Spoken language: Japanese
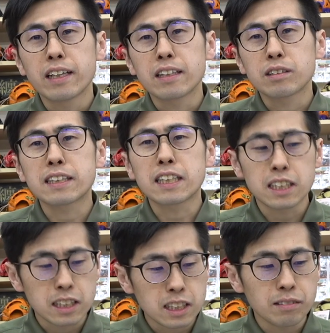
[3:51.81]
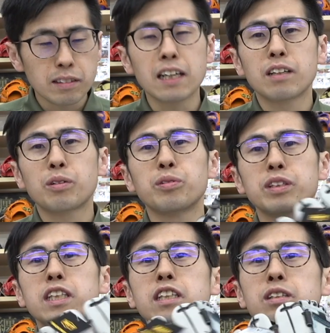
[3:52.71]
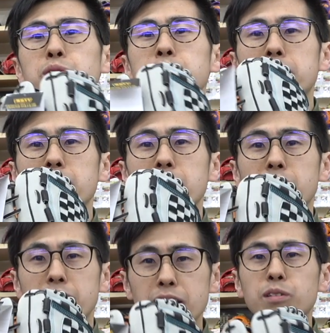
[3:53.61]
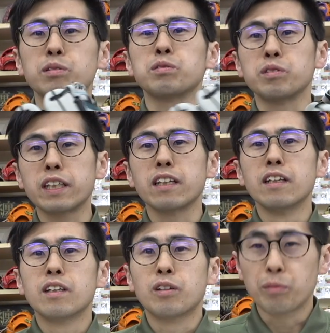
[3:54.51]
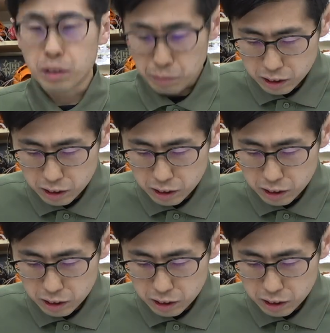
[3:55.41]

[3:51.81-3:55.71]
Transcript: えー、形にしたのがこの226型だったかなというふうに思いま